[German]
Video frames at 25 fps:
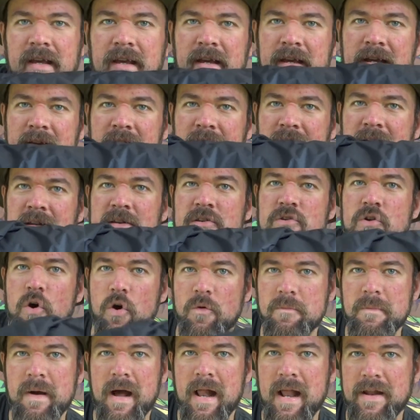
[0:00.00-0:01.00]
äh,
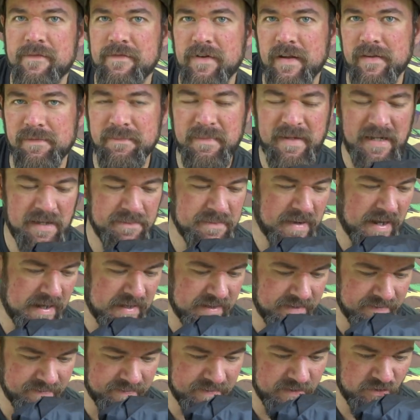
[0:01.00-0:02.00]
nochmal etwas
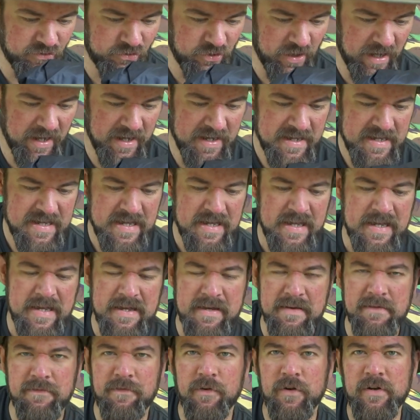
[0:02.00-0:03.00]
minimalistischer
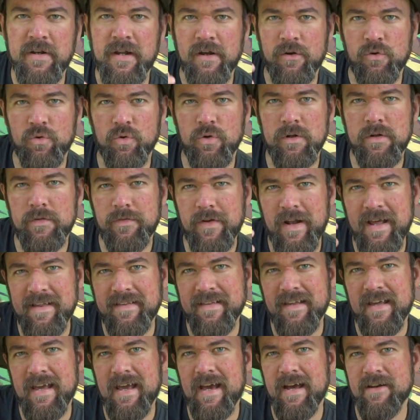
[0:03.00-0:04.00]
von der
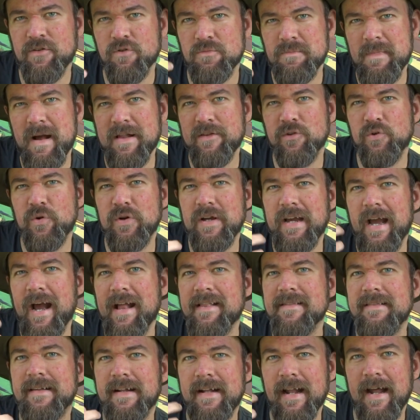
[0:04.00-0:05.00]
Grundfläche her nochmal so ein
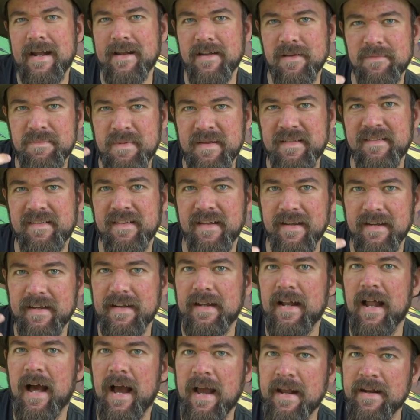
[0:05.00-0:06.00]
ganz kleines bisschen
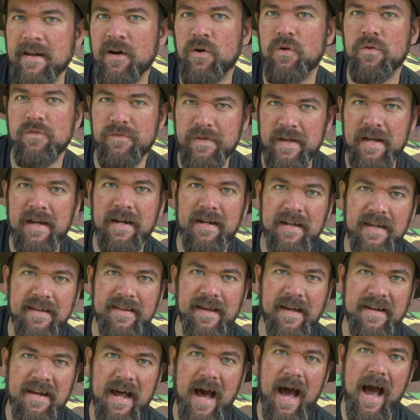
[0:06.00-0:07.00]
kleiner und
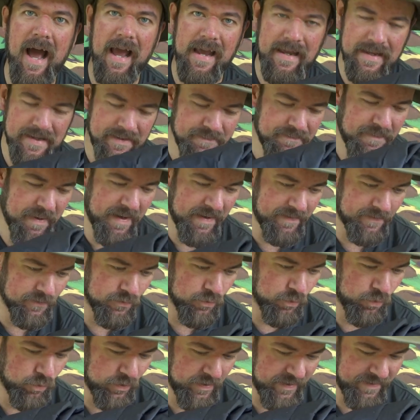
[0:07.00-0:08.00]
wirklich ein
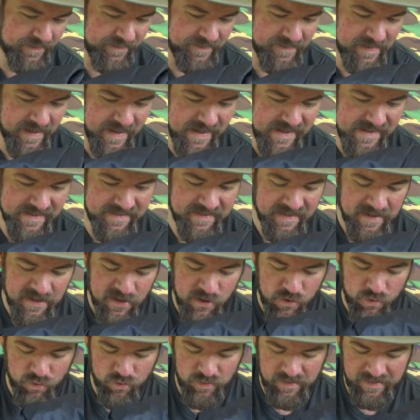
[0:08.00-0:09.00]
Ein-Personen-Zelt.
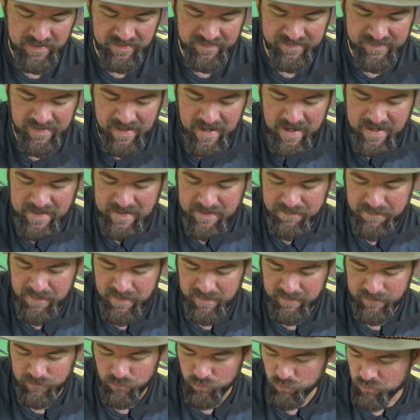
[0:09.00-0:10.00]
Und diese eine
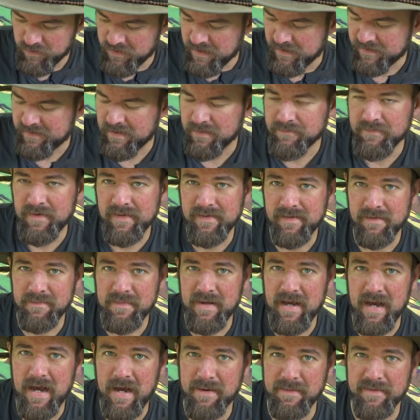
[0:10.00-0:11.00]
Person, nach dem, was ich
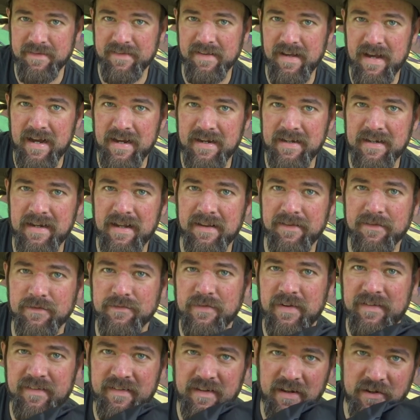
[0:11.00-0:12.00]
mir habe sagen lassen
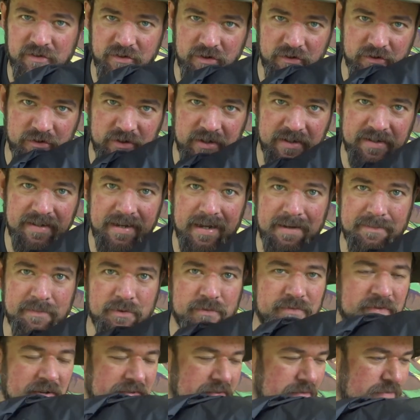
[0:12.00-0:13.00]
und was ich recherchiert habe
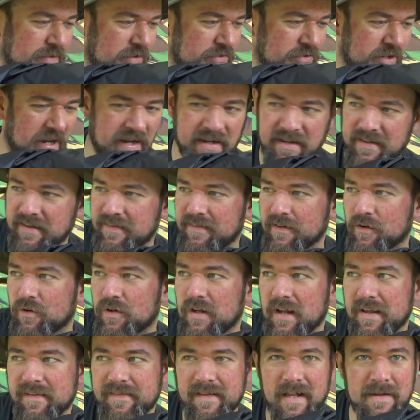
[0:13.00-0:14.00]
und was ich wahrscheinlich jetzt auch
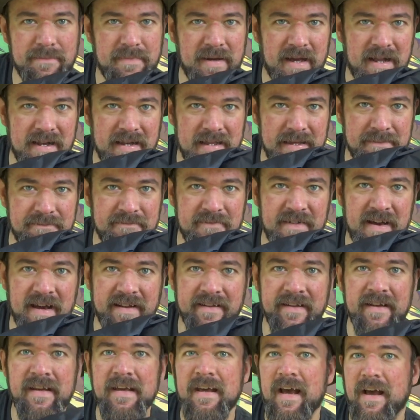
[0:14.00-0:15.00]
gleich selber erleben
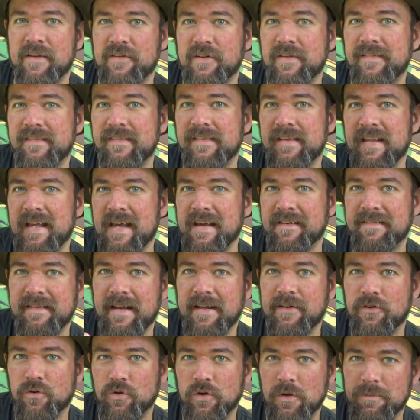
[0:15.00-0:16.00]
werde, also das ist ein
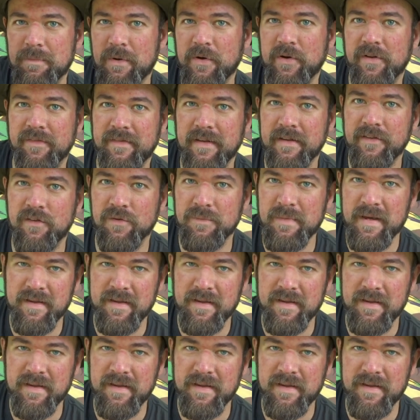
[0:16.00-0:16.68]
Ersteindruck, ich baue das Ding zum